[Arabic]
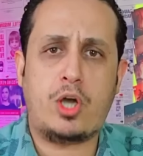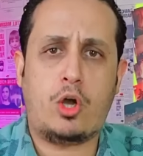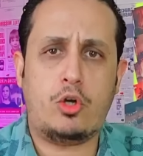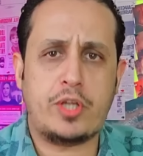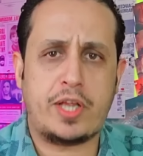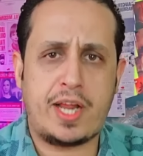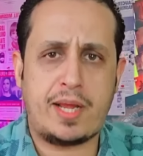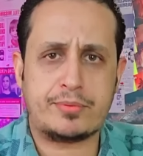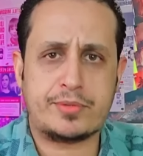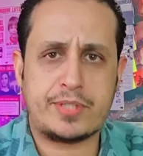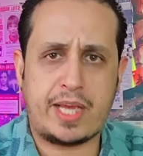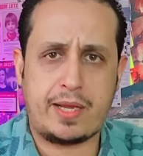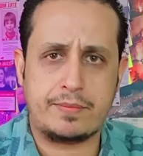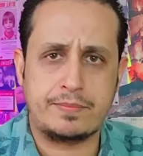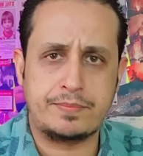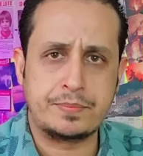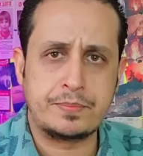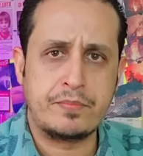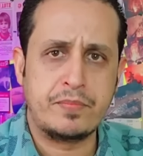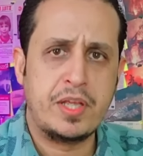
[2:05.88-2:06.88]
ودعونا
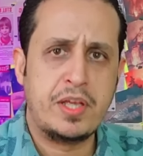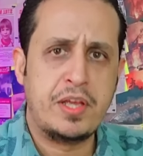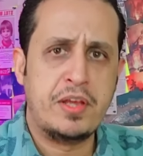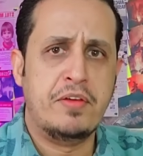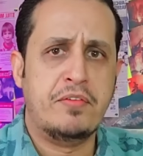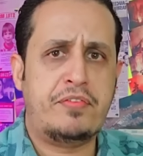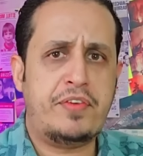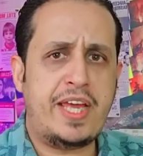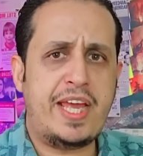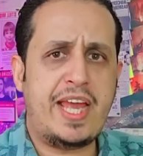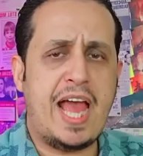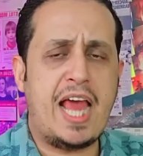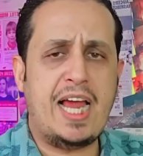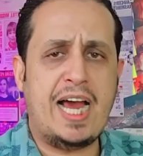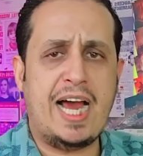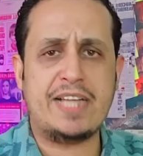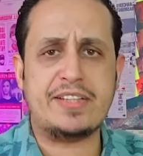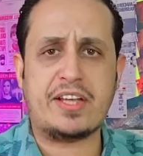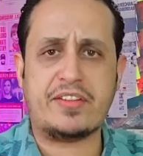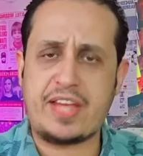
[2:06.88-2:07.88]
نبدا في
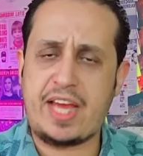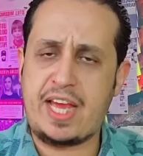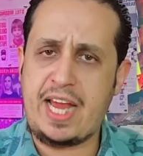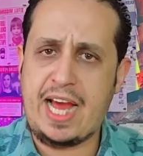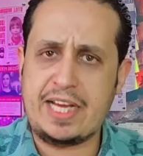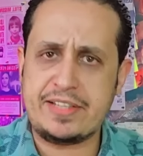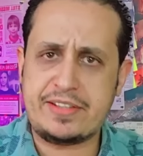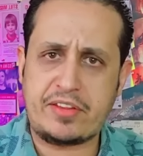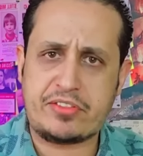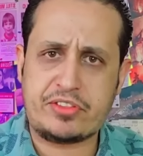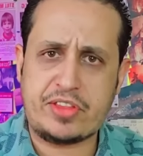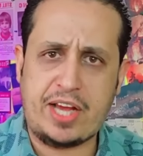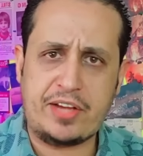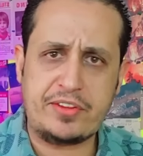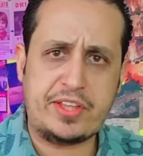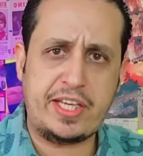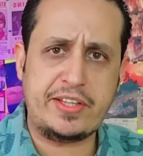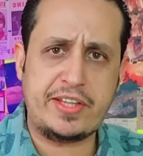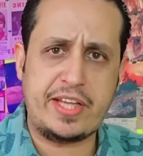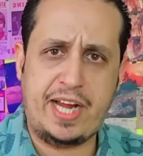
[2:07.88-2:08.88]
الحدث الحدث
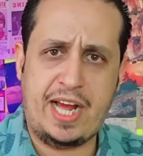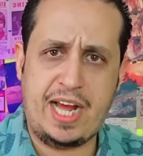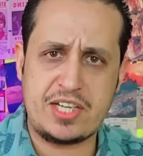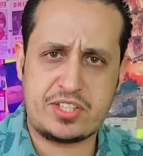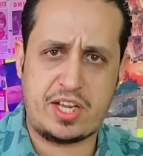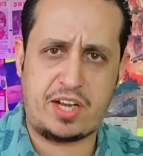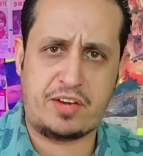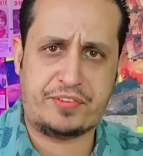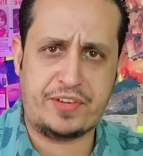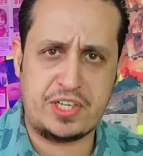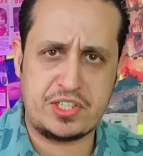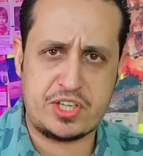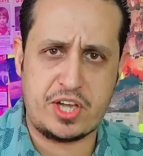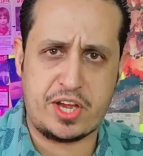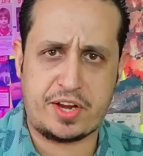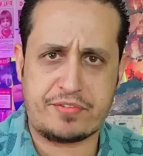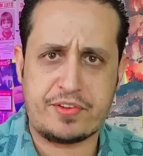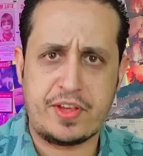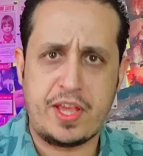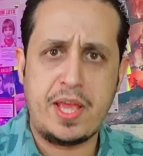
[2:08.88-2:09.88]
تحديدا حصل في
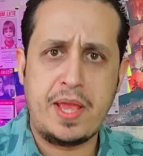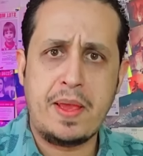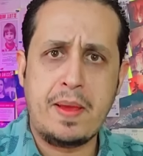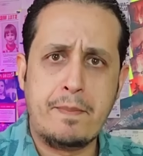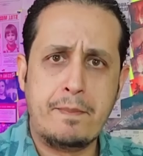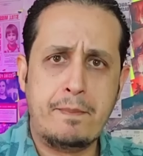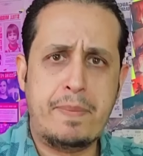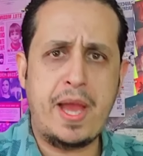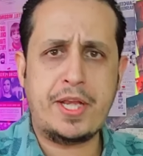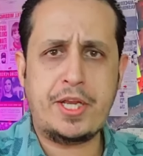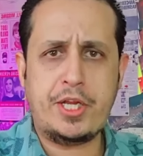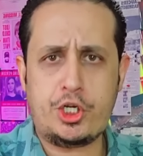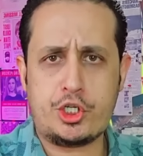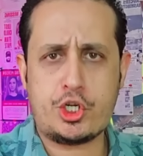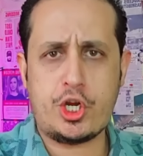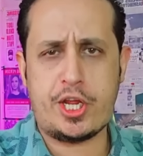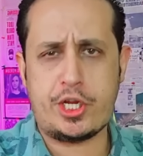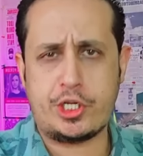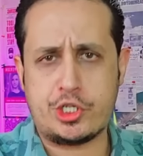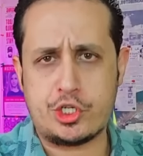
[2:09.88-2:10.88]
صرف بني
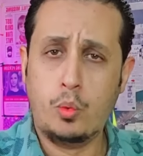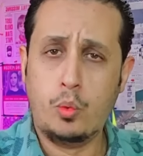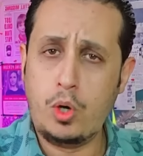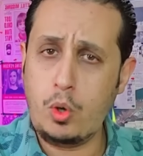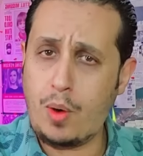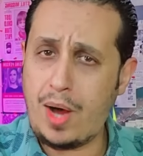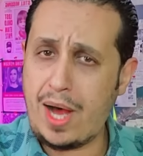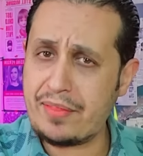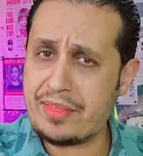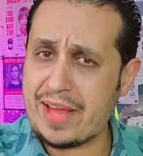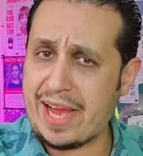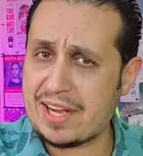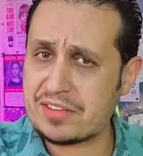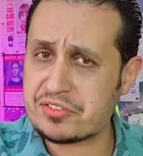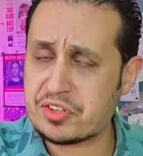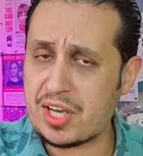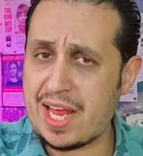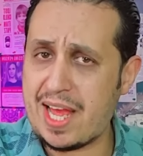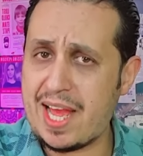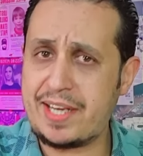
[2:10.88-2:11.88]
حشيش والواضح
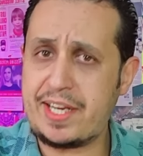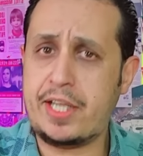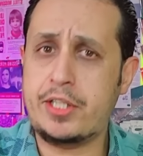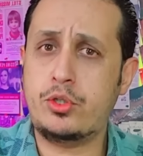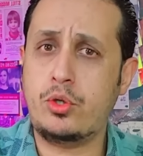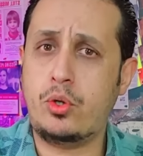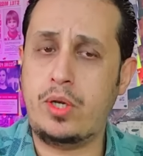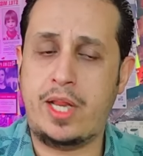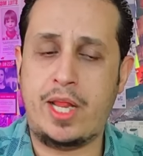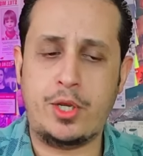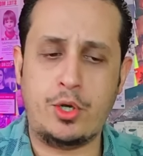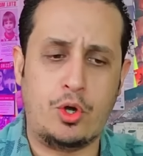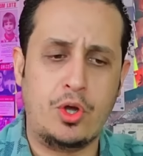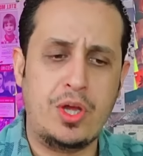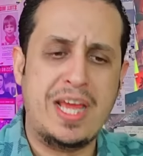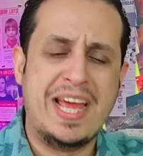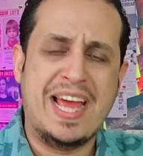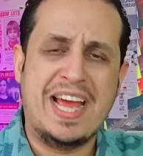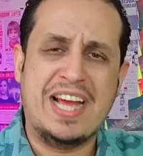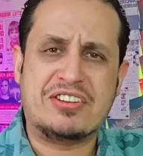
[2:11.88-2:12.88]
حتى الآن أنه لأنه
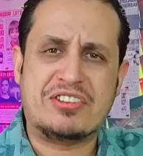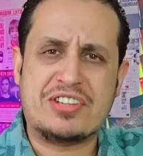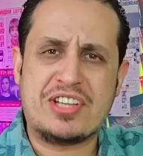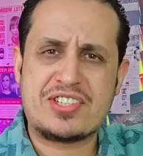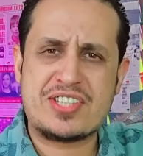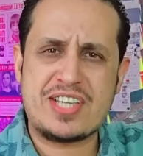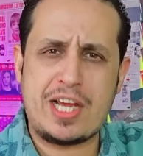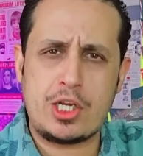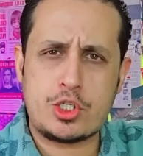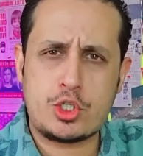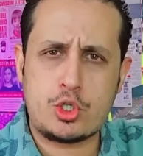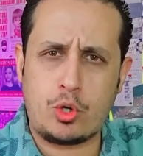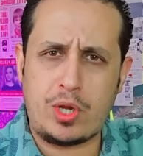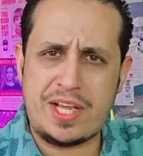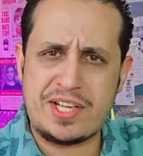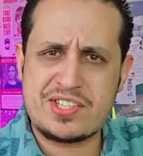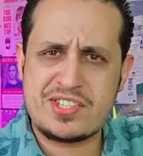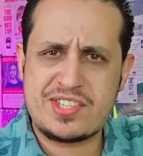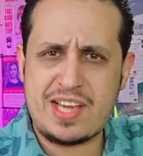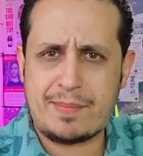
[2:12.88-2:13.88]

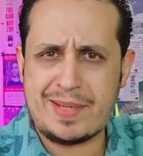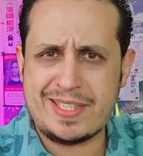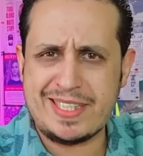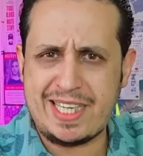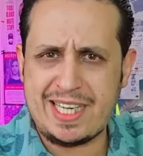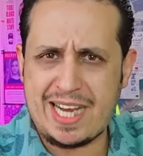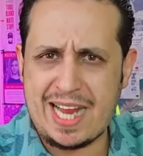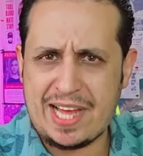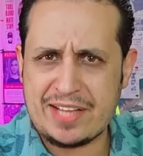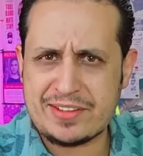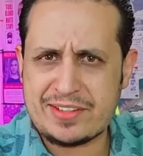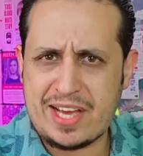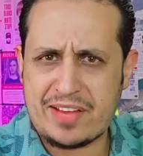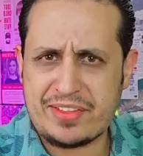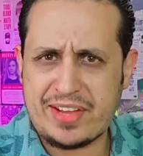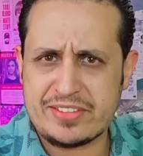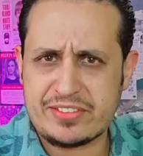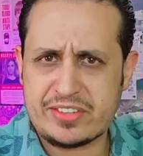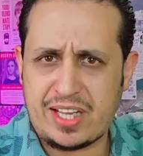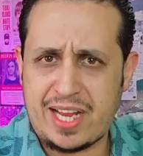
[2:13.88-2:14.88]
التسلسل الزمني
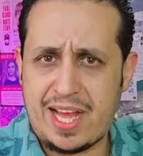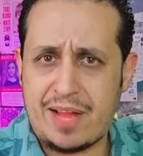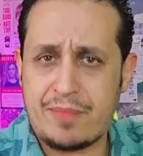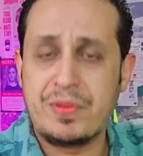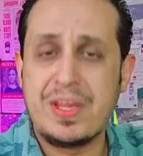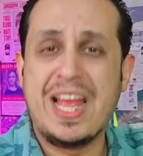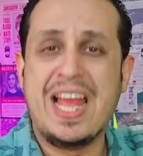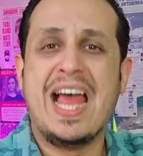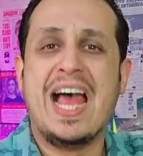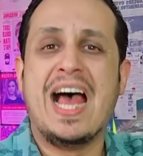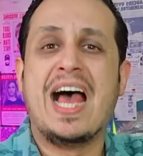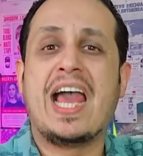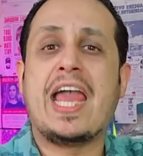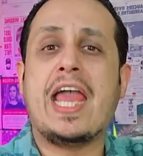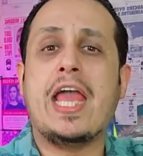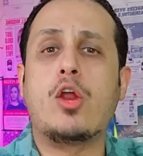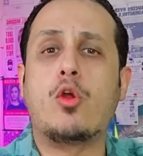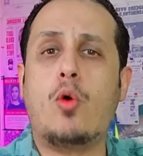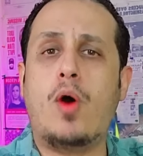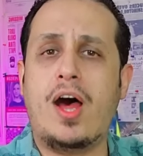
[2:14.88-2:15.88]
للأحداث حتى الآن
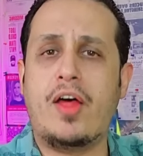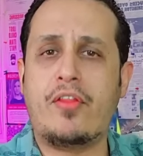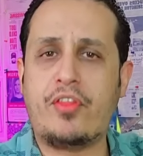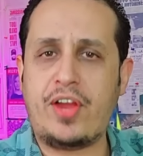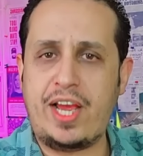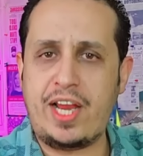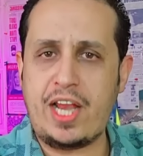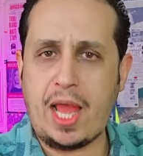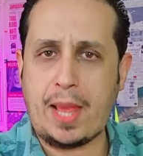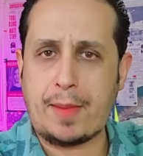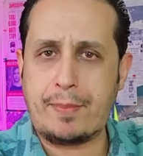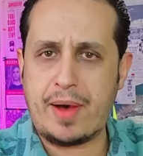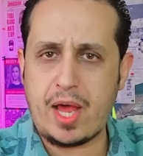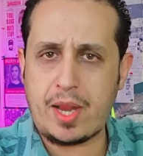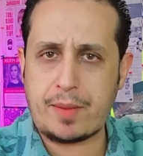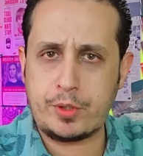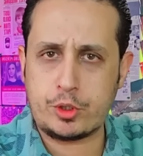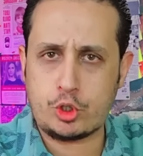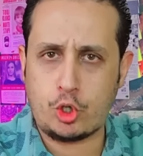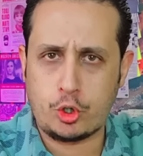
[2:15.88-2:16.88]
غير واضح
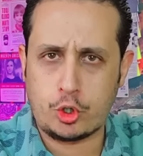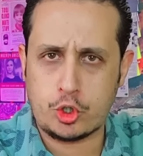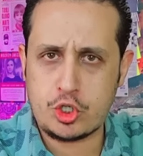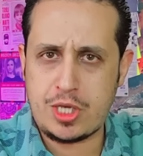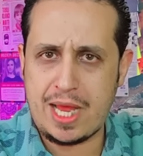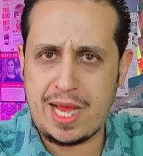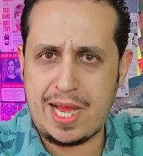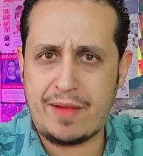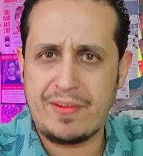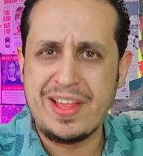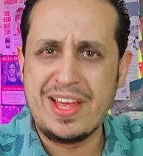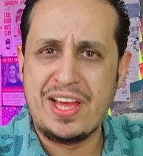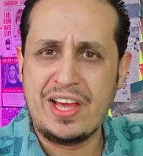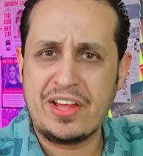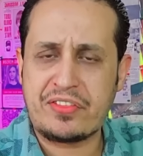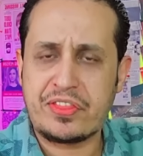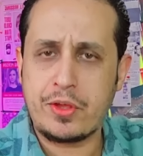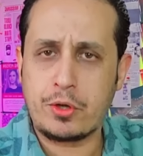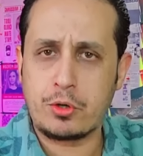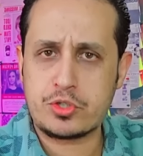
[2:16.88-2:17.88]
الأخبار بتخرج لها
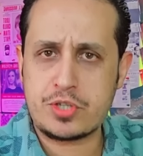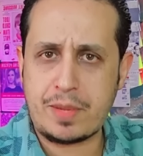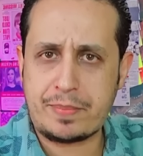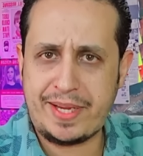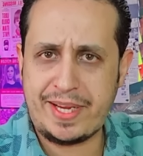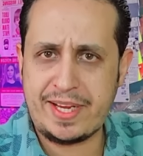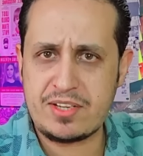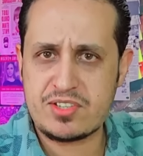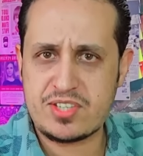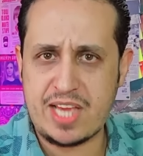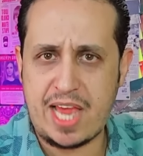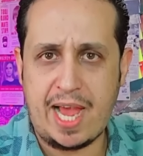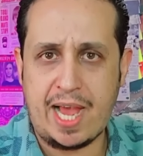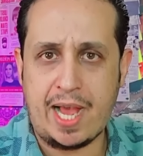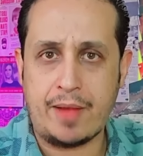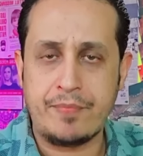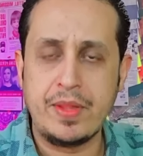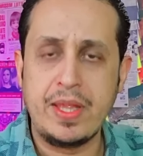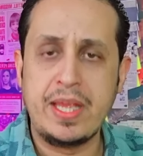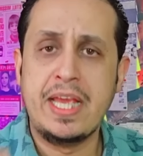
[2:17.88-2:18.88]
72
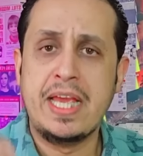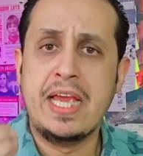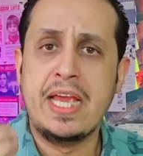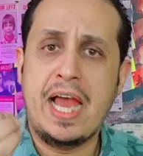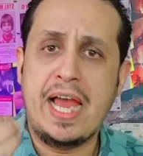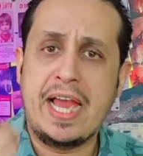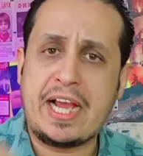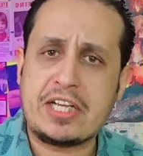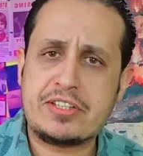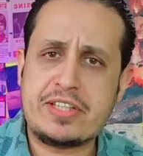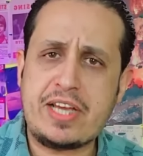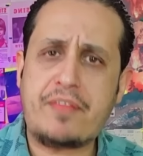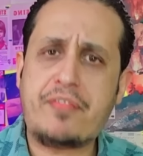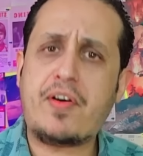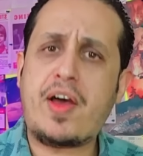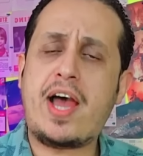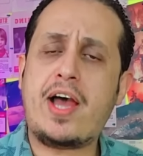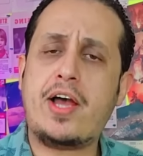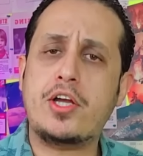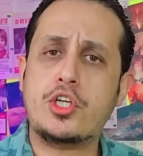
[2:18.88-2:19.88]
ساعة
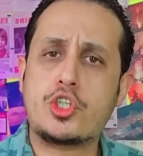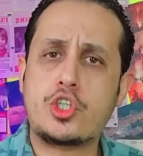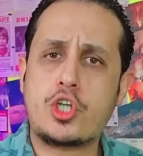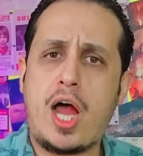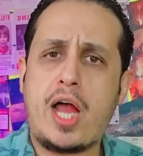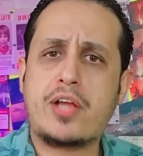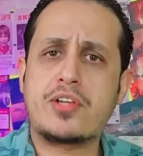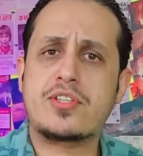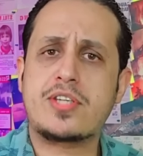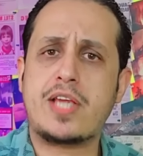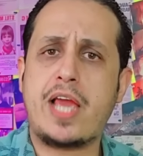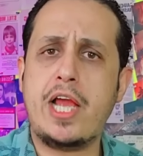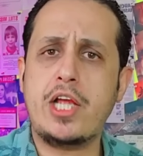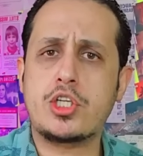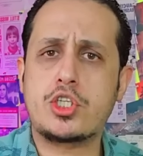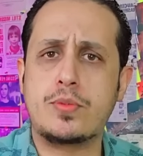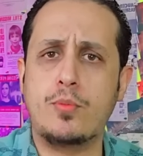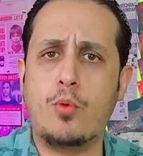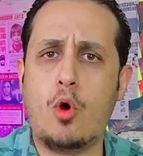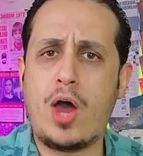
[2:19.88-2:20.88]
اختفى شخص
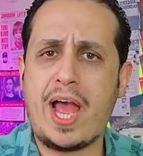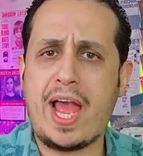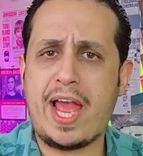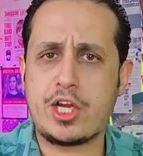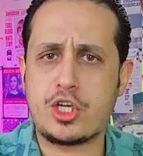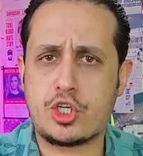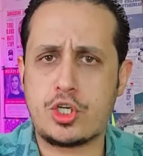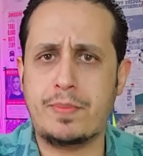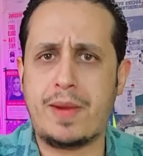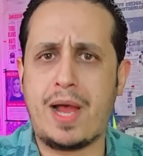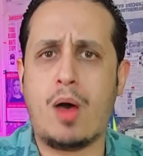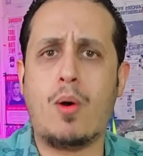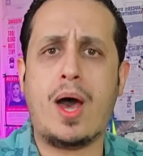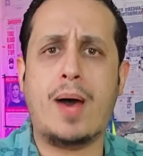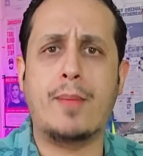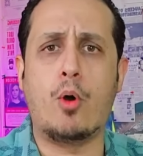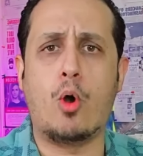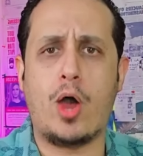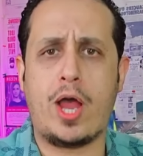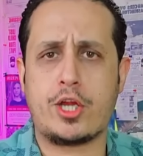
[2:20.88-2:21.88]
اسمه هاشم
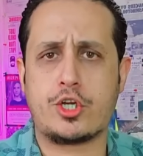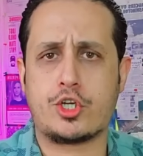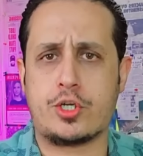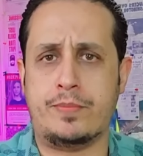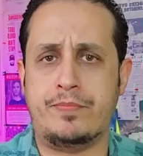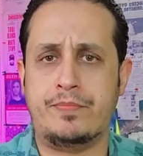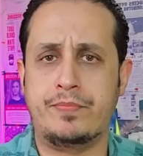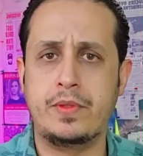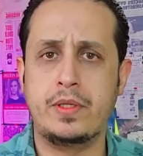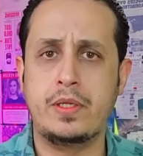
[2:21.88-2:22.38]
أو أبو هاشم